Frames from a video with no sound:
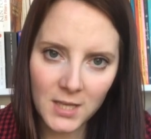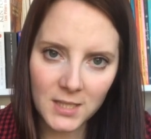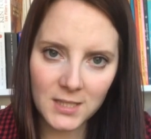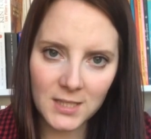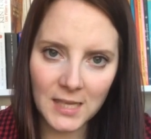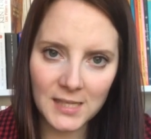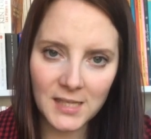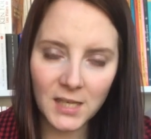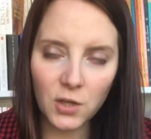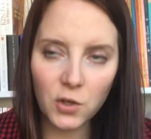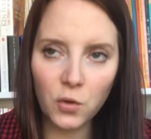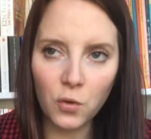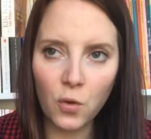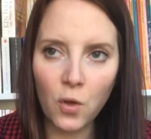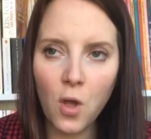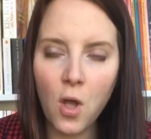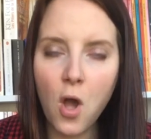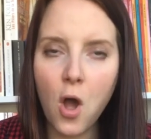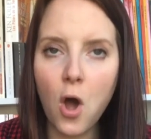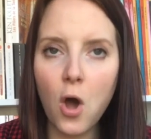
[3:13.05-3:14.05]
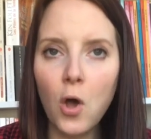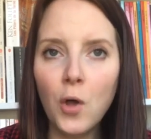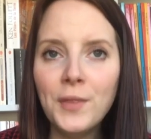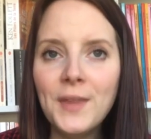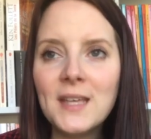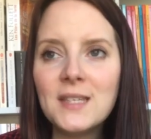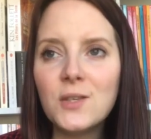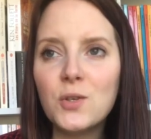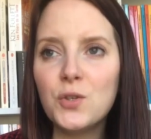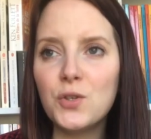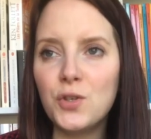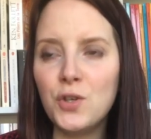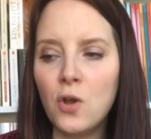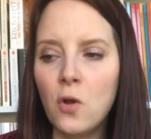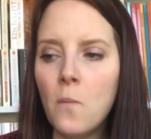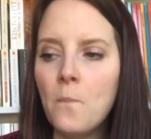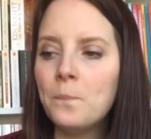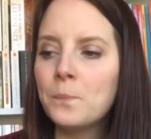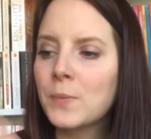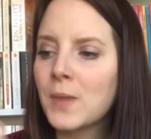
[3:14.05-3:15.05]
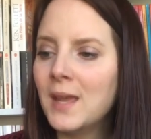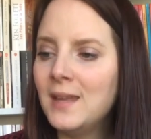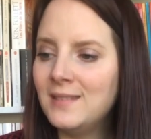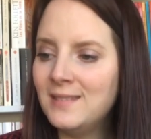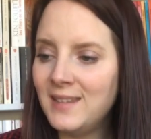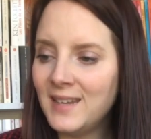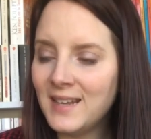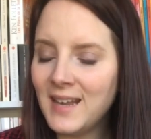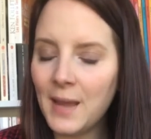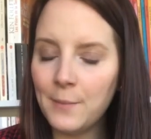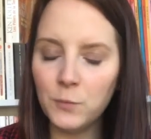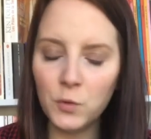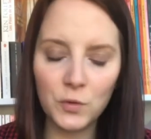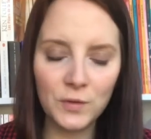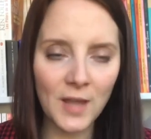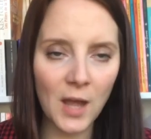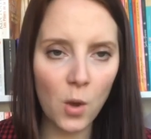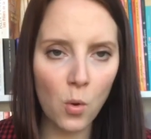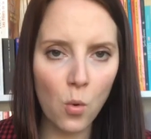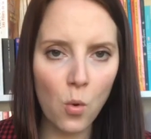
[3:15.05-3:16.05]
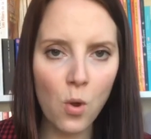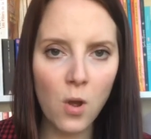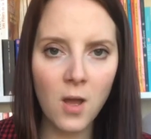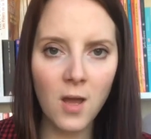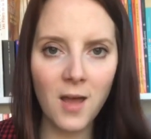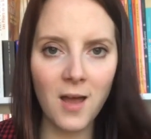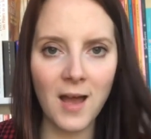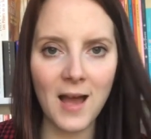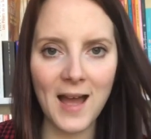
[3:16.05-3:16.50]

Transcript: C'est-à-dire que en associant des lames de tarot